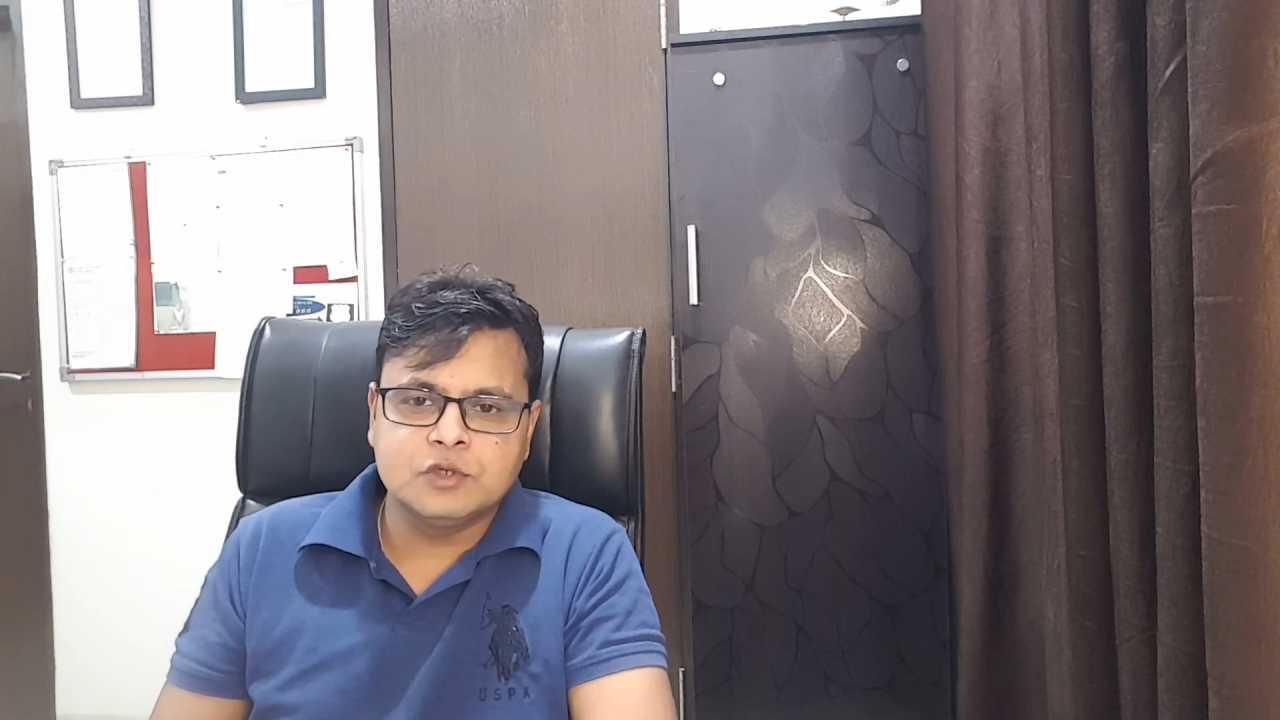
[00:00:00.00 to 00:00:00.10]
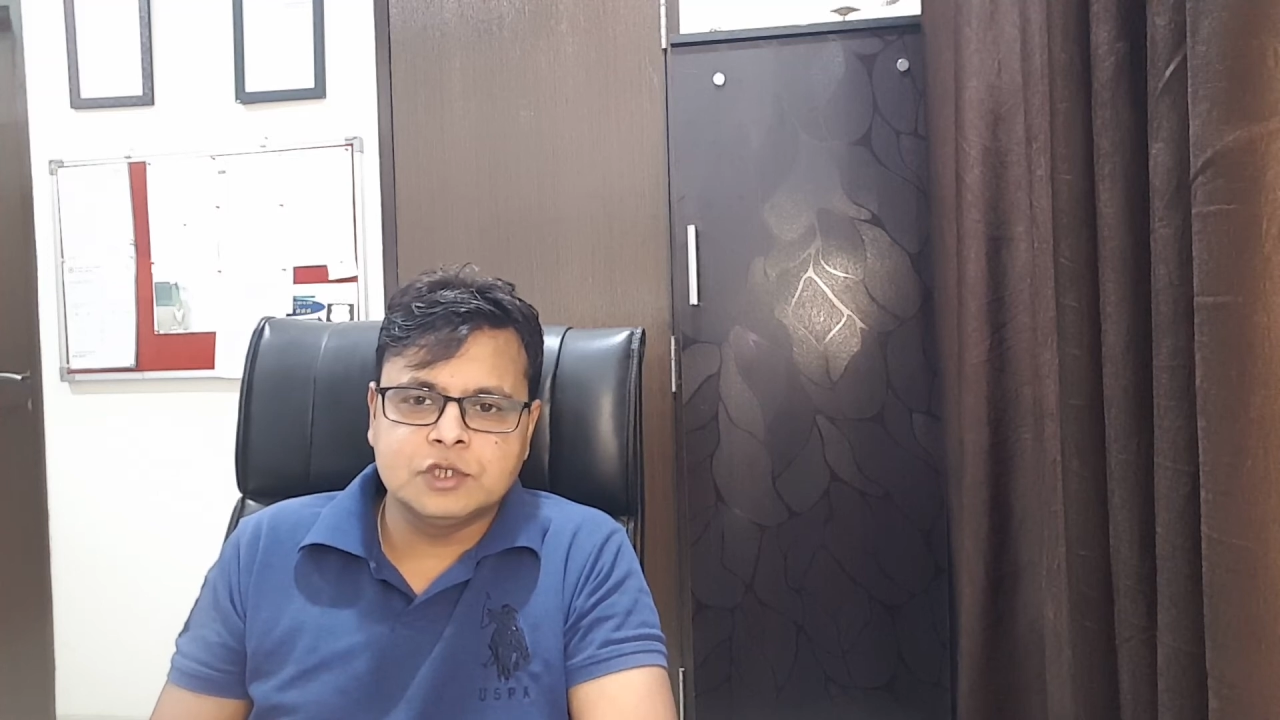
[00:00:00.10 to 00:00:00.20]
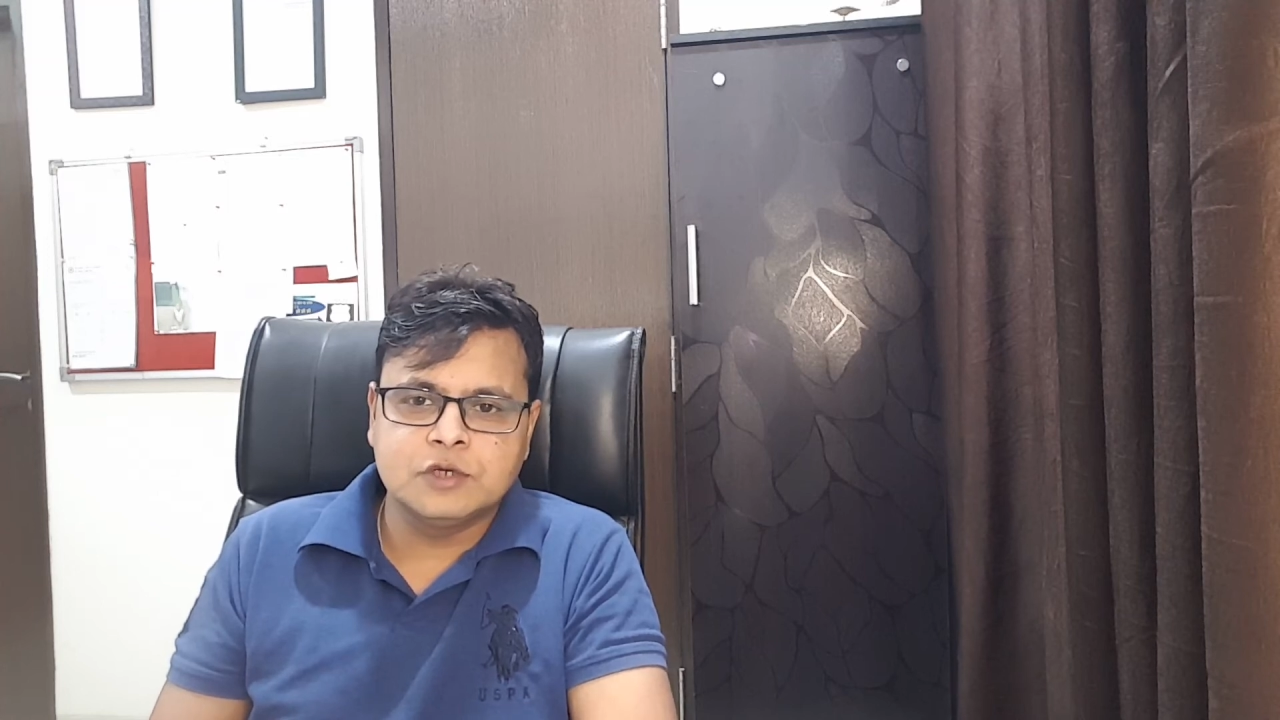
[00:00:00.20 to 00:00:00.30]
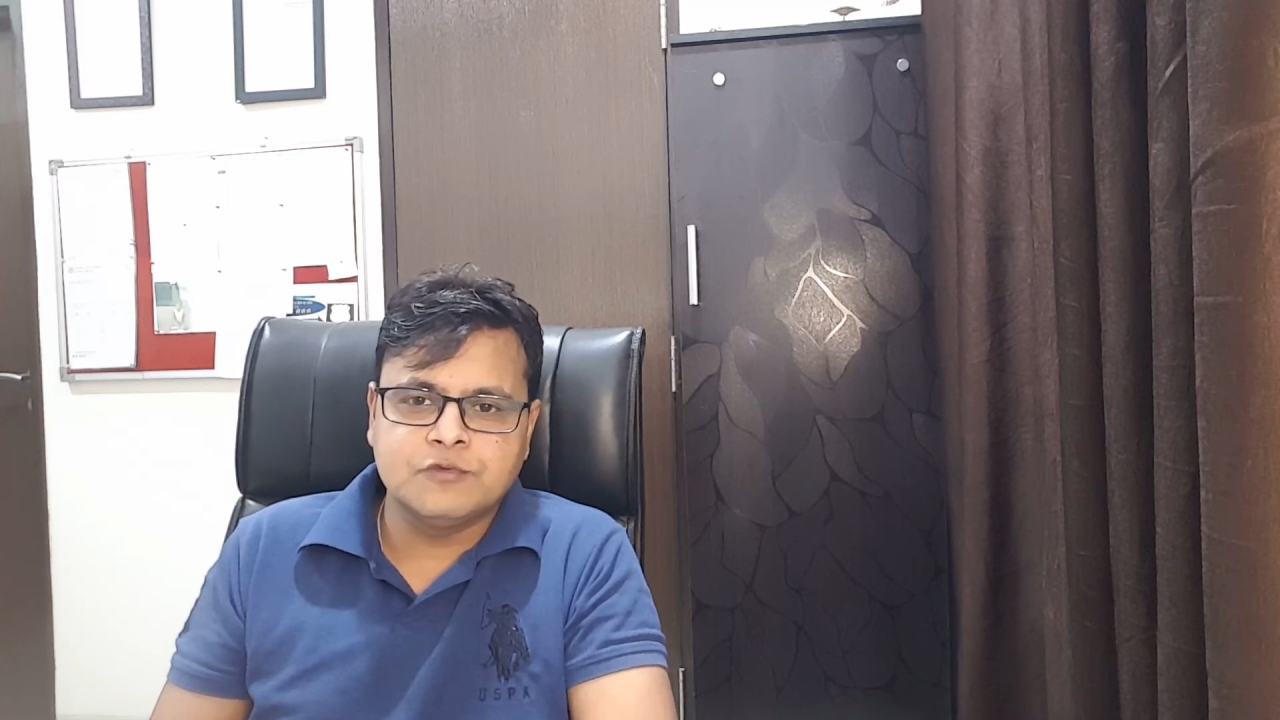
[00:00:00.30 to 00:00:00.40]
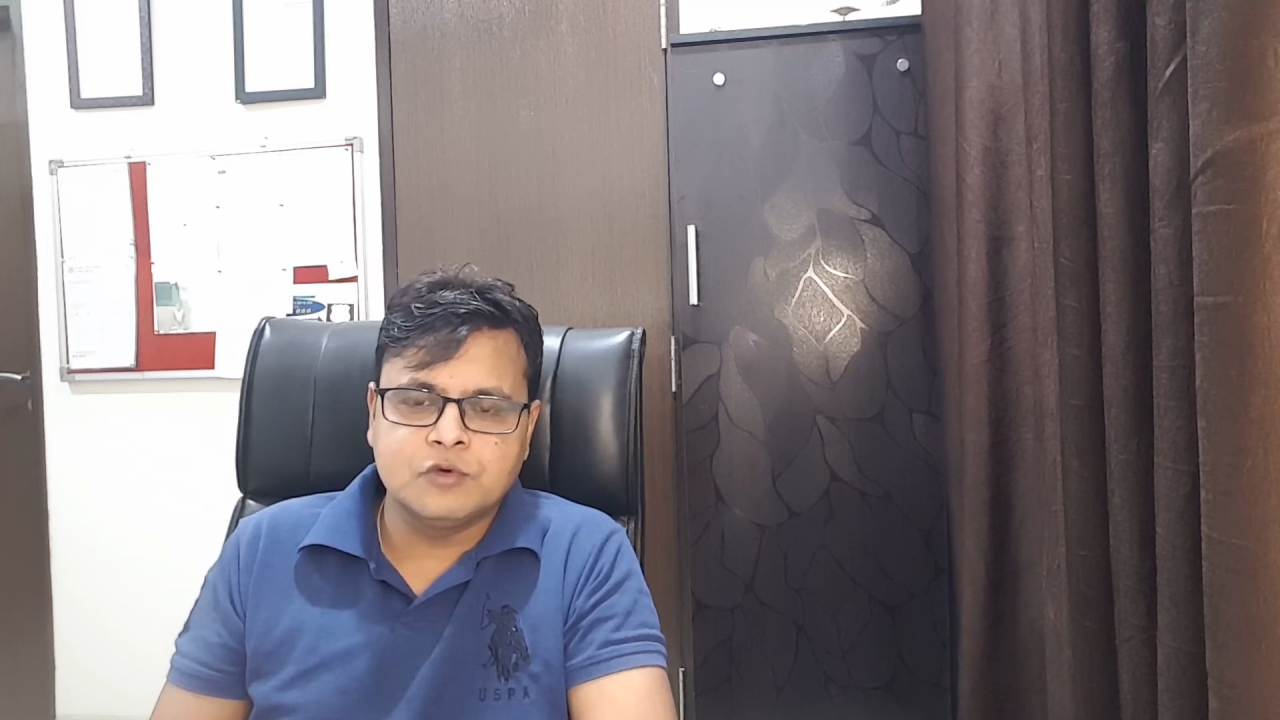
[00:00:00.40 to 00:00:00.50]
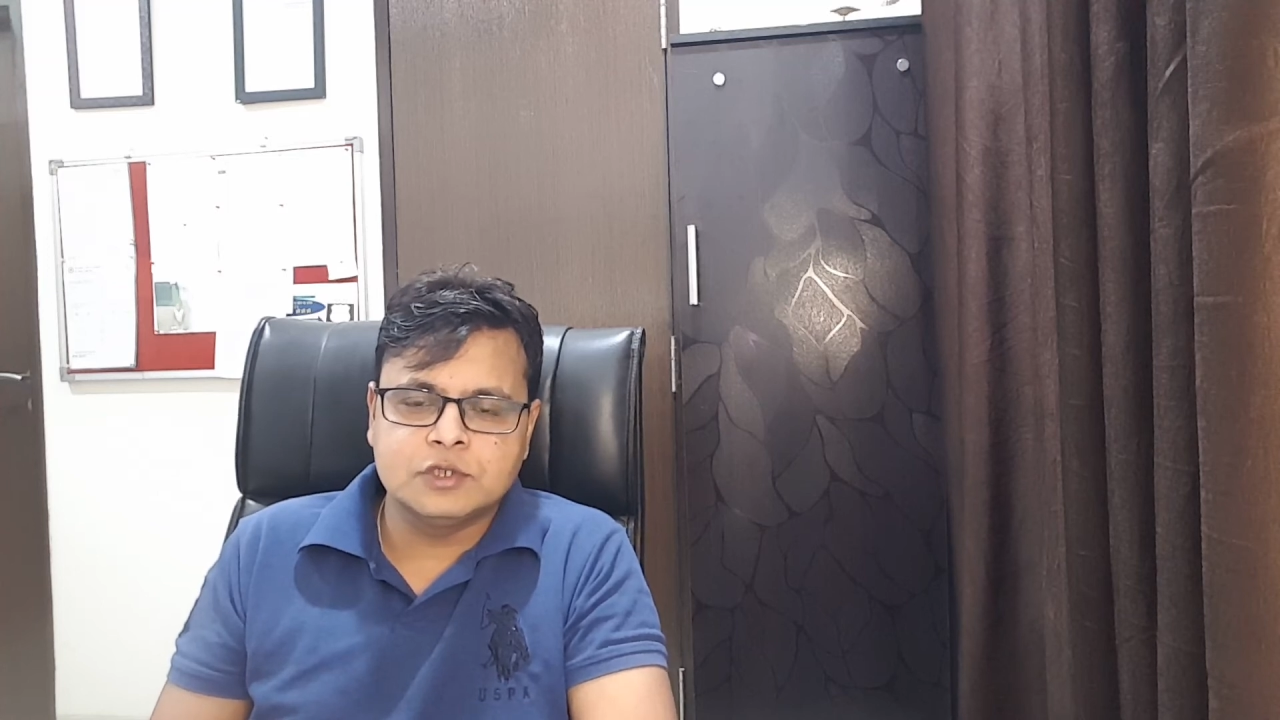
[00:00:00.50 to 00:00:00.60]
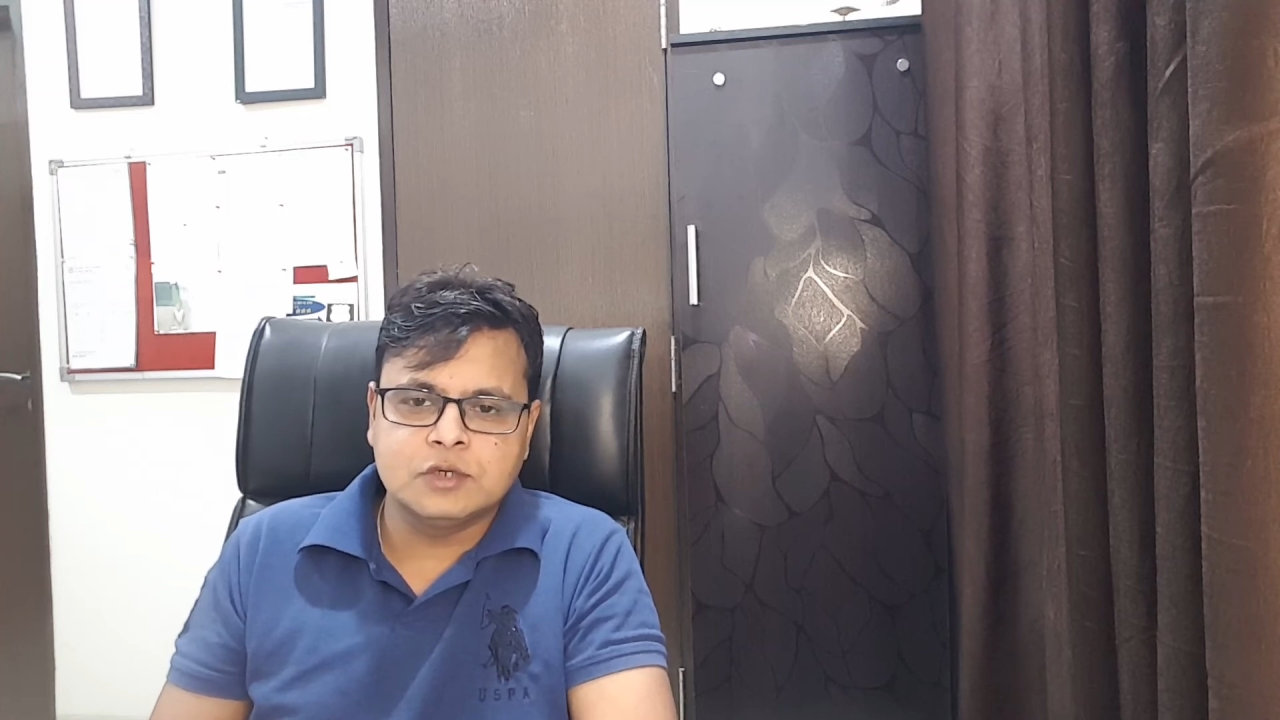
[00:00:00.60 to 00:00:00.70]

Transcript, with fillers: फोर ज़ीरो फोर